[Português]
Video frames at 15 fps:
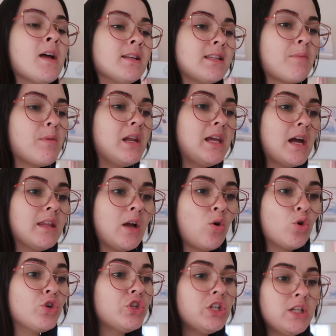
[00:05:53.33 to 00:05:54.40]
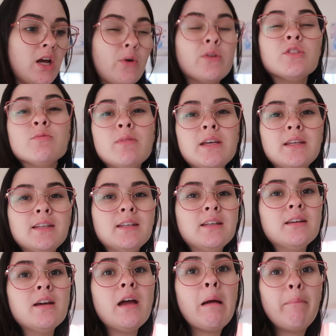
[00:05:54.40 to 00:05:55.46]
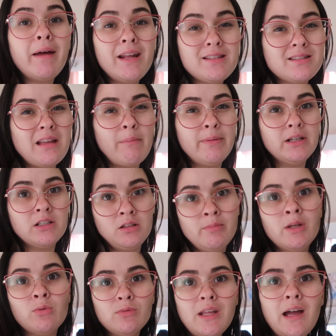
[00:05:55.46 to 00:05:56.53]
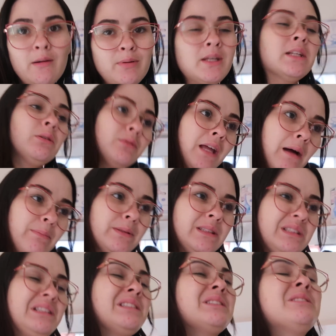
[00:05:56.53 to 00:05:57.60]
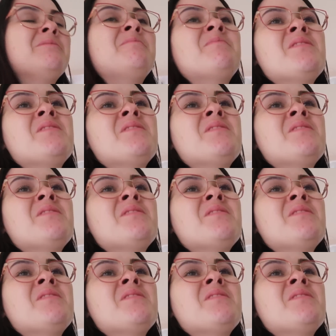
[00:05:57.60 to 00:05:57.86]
Sabe ali na coxinha, onde meio que... Parece que tá apertando, mas não tá, porque não tá apertando.